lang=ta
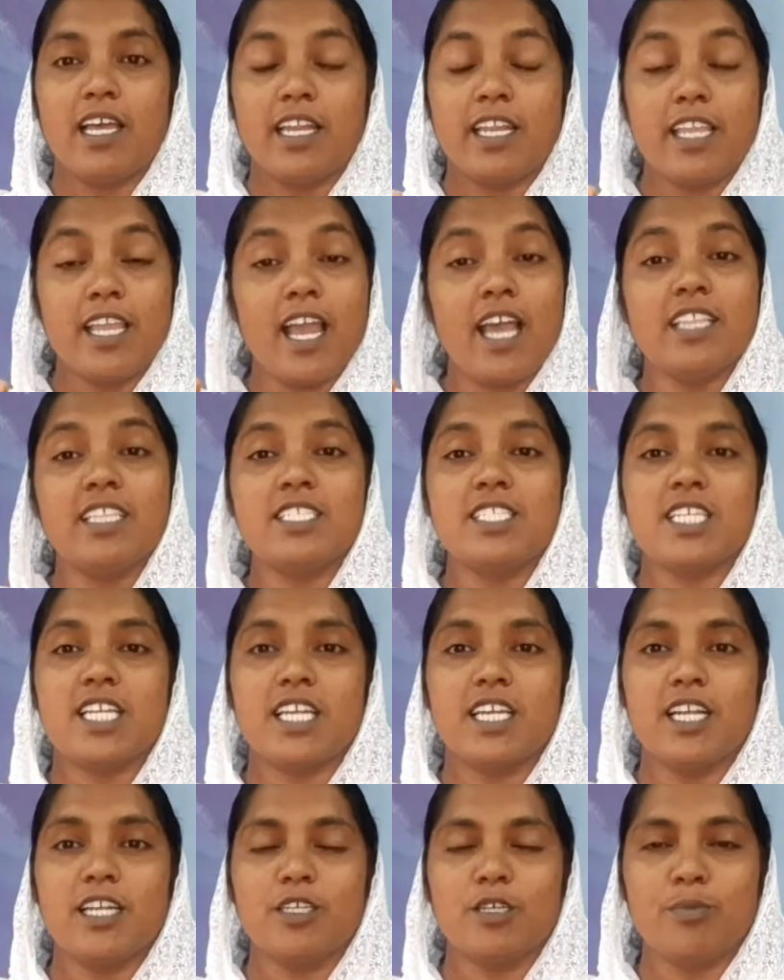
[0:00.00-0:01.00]
அறியாத
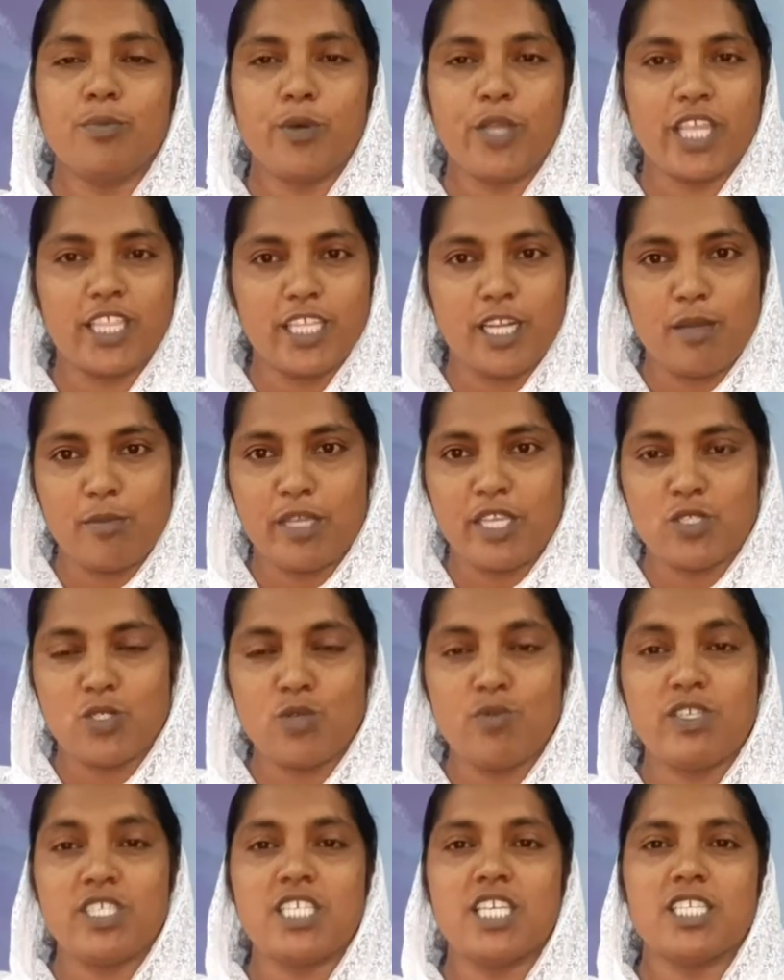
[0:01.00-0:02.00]
ஜனங்களுக்கு போய் இதை நம்ம
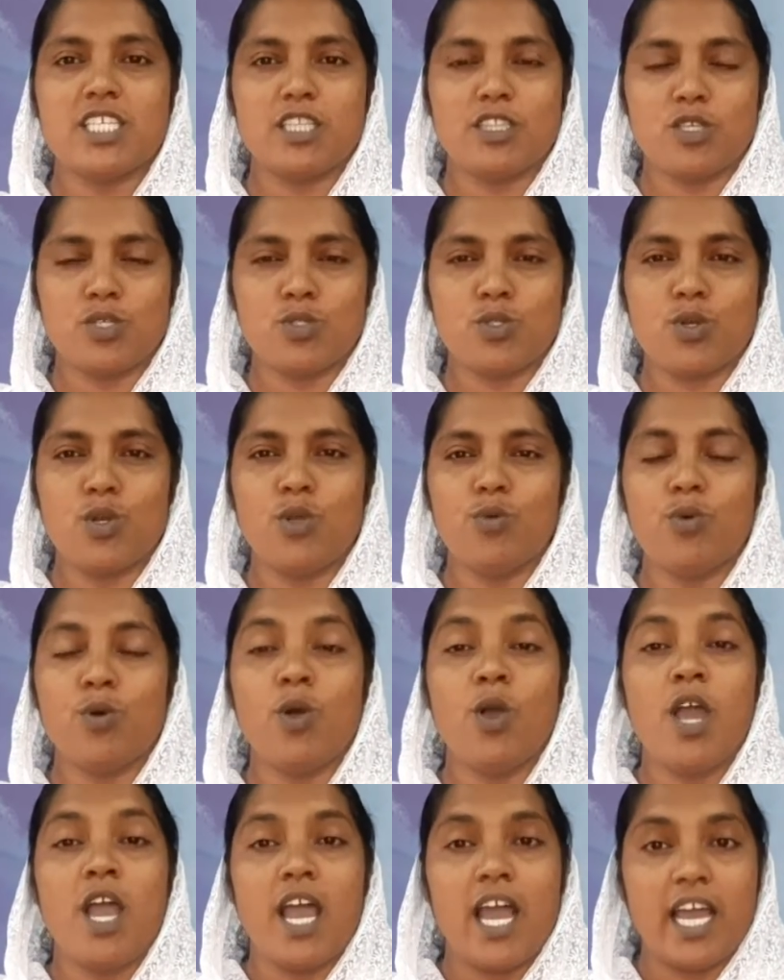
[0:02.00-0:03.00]
சுவிசேஷத்தை
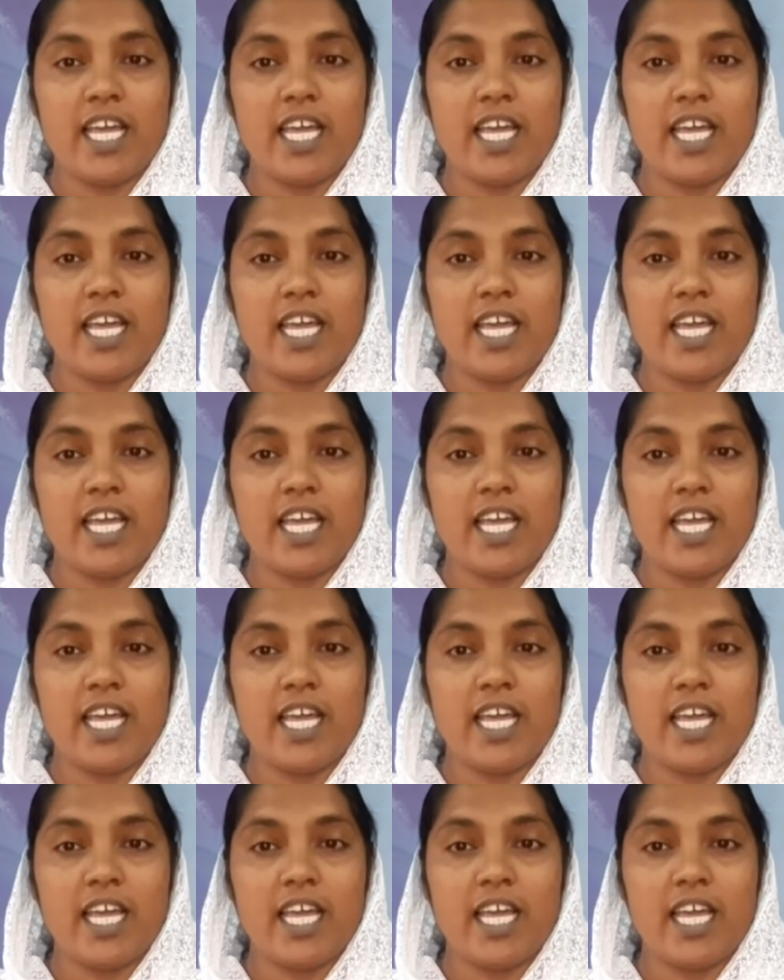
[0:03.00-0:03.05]
சொல்லுவோம்